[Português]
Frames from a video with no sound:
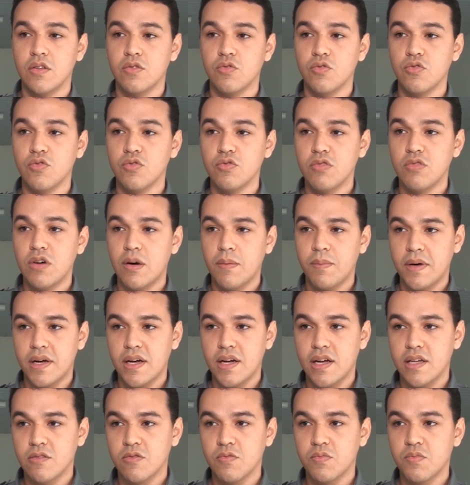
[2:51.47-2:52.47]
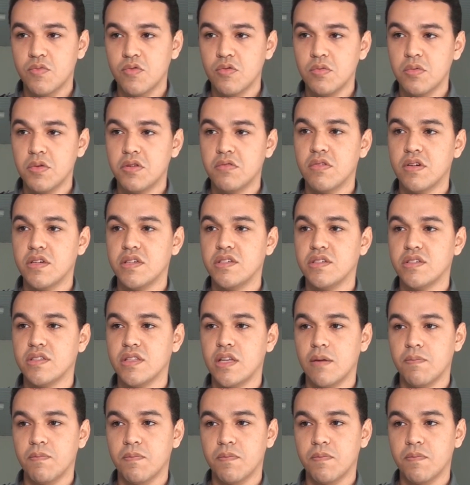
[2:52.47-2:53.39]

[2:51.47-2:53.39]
todo o aparato público aqui está